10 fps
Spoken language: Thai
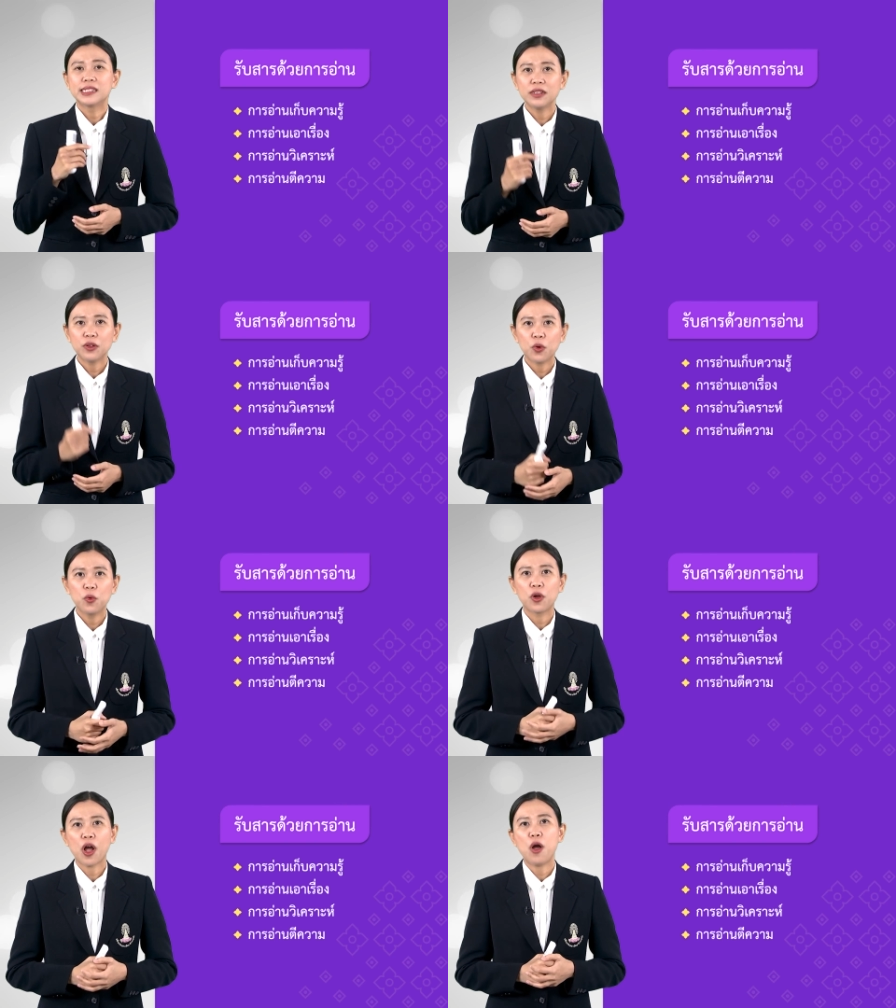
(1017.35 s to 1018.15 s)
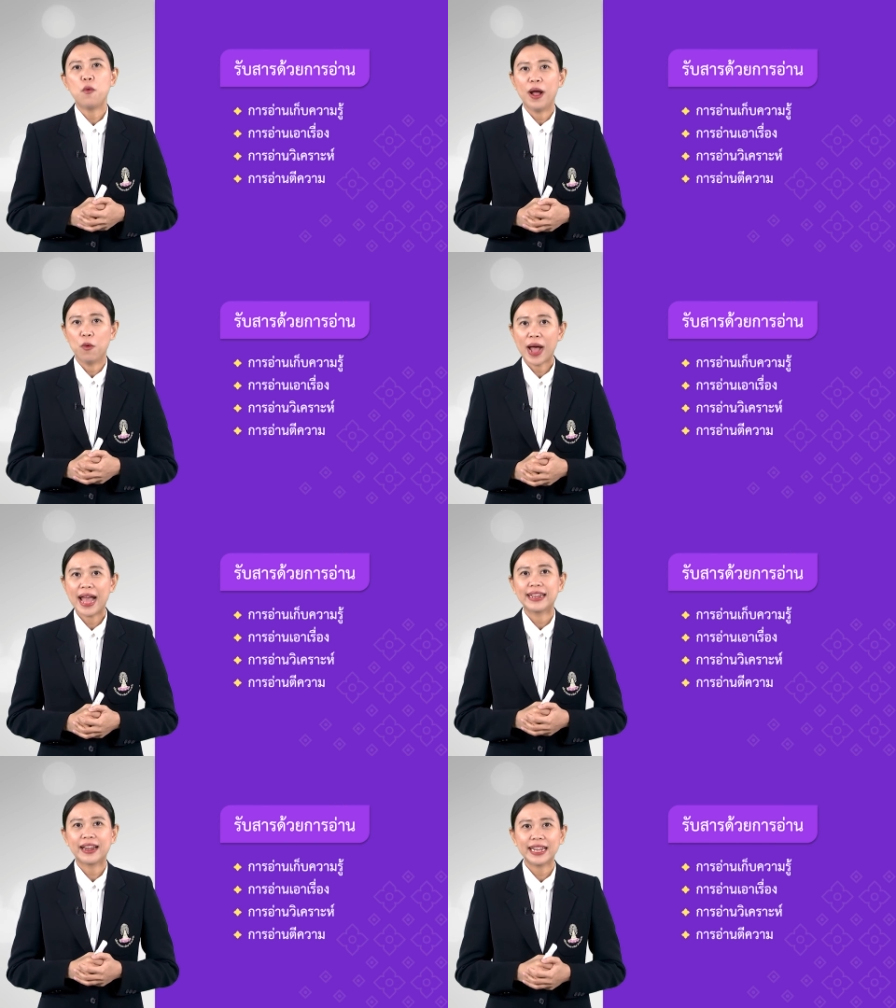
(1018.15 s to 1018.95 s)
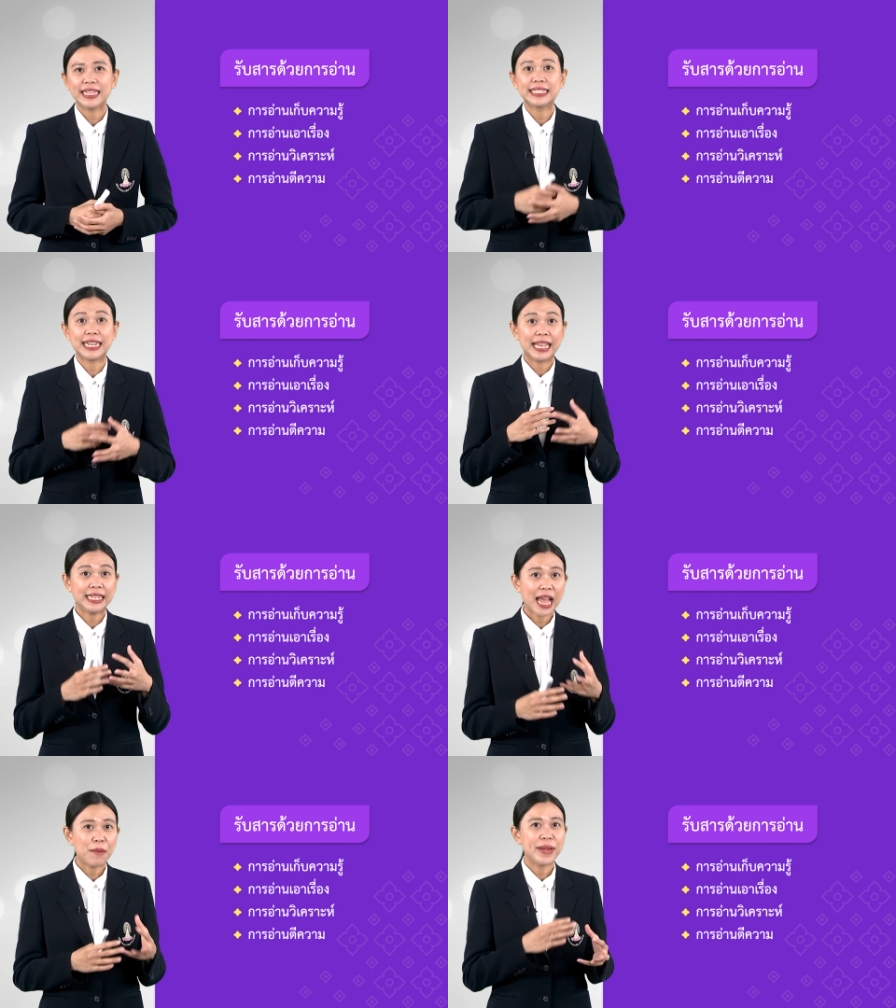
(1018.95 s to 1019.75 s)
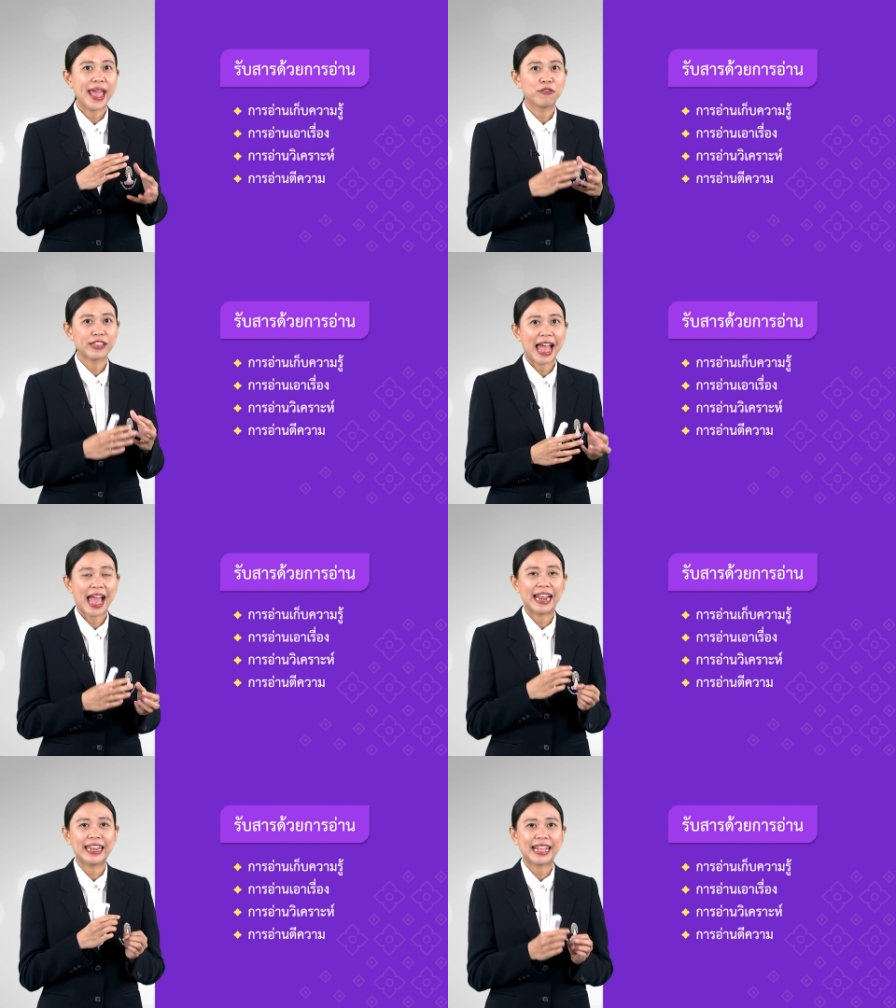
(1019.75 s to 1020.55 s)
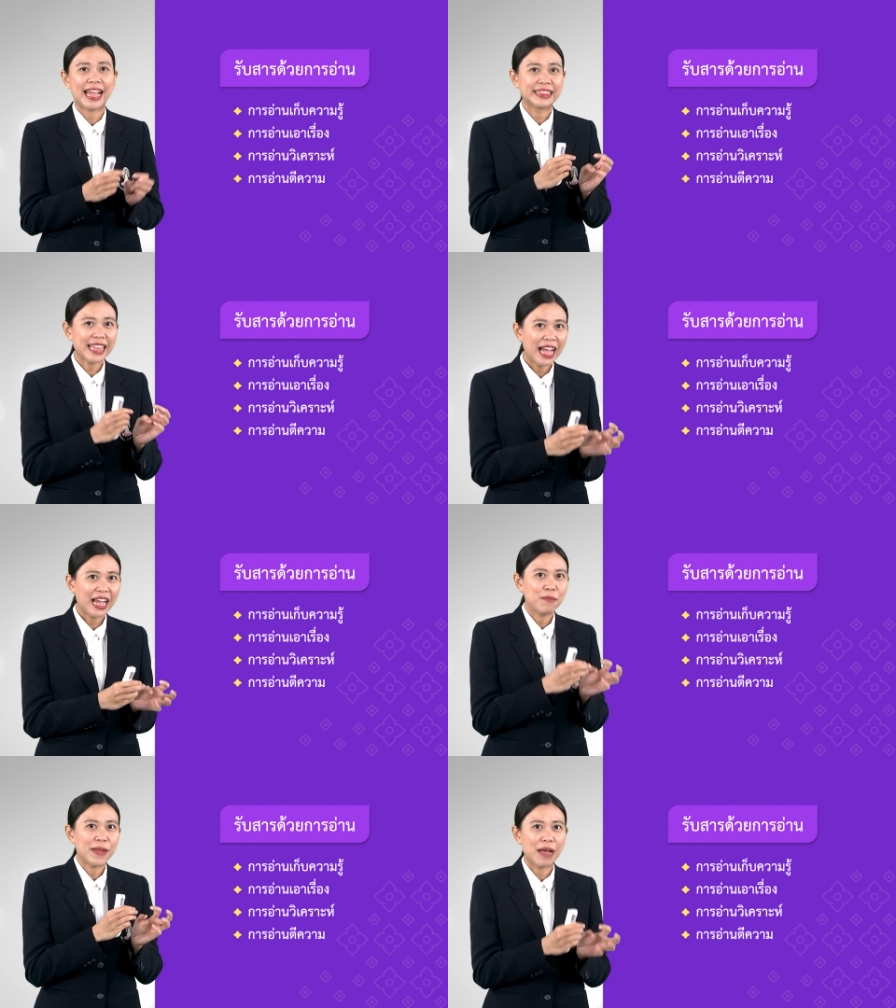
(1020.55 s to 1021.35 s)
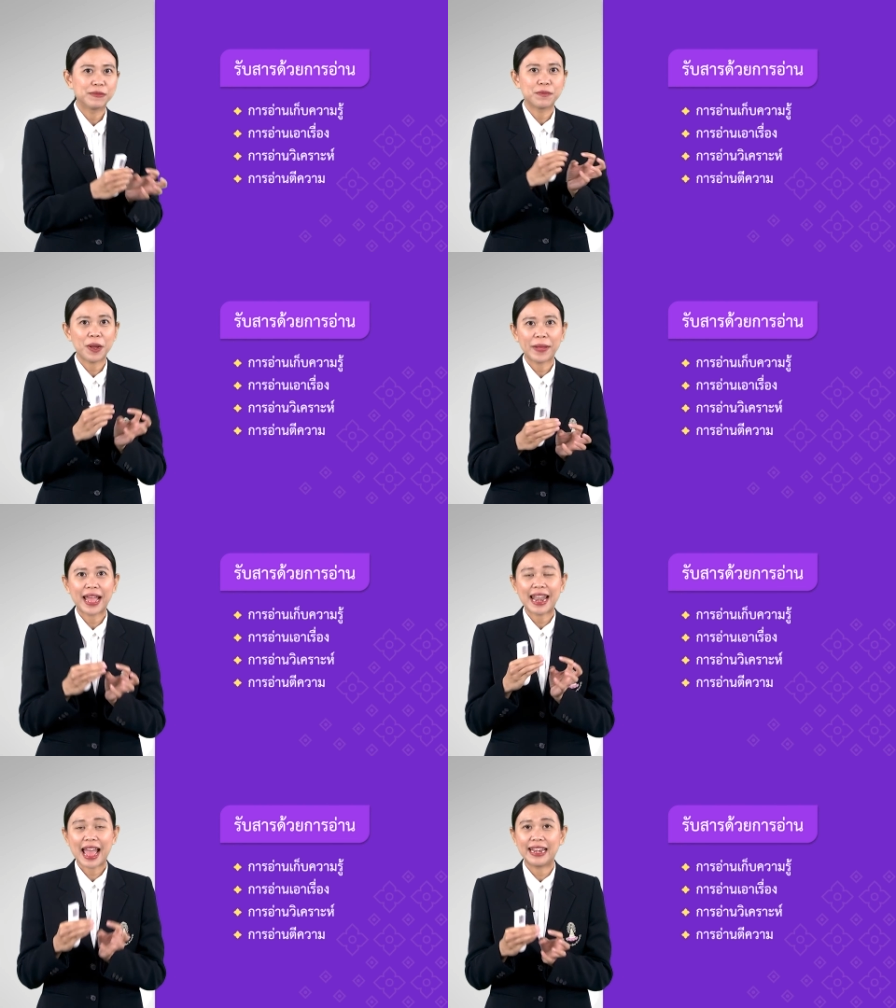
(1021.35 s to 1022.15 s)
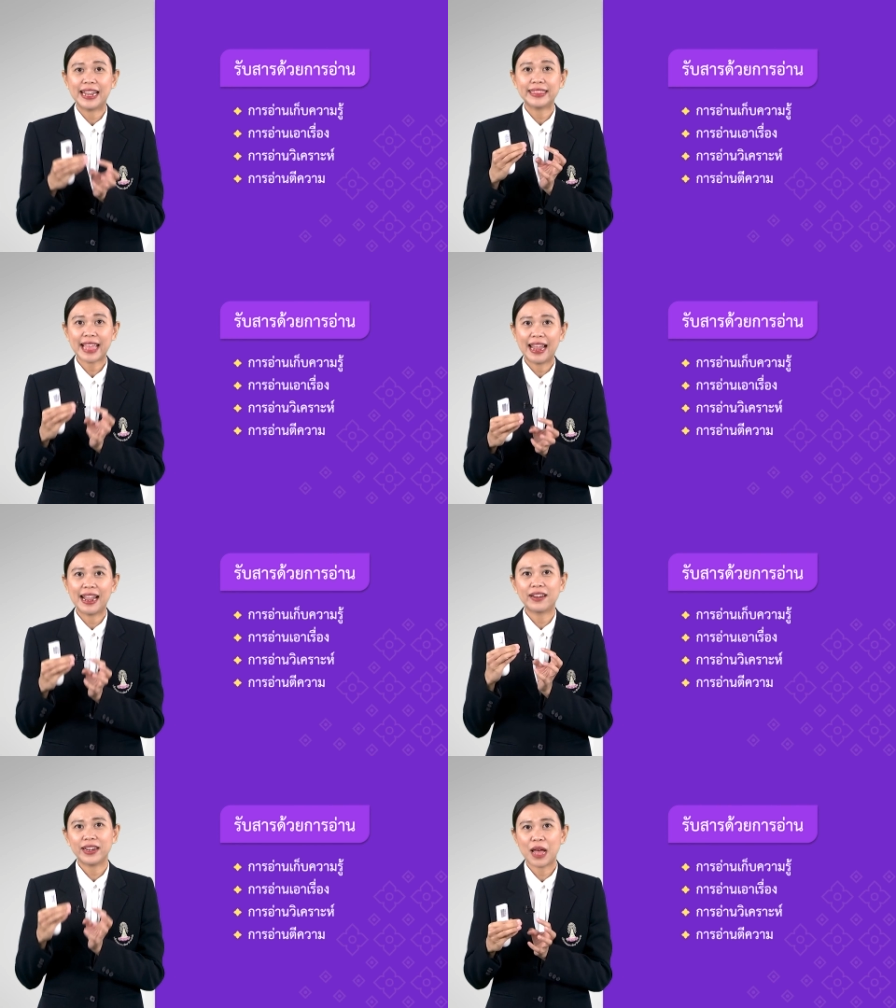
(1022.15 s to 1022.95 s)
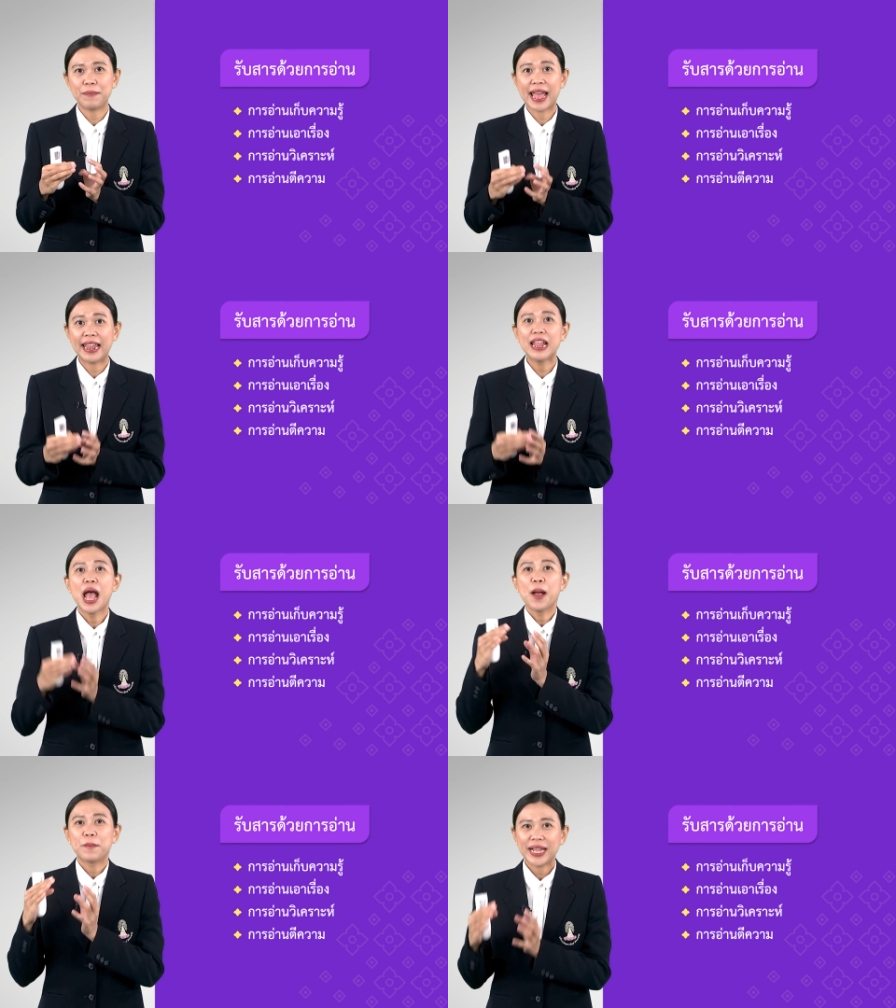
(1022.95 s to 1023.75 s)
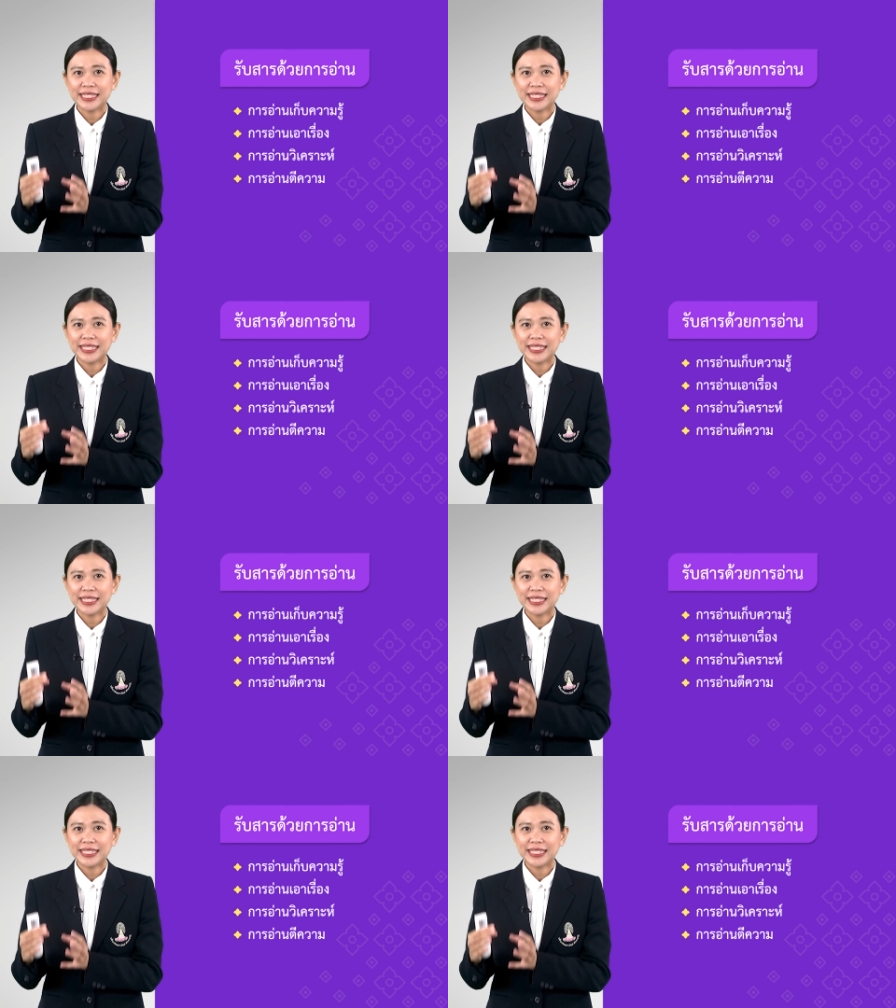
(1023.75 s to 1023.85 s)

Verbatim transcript: ซึ่งครูก็หวังว่านักเรียนจะได้นำแนวทางในการตั้งคำถามสำหรับการอ่านในแต่ละระดับนั้น ไป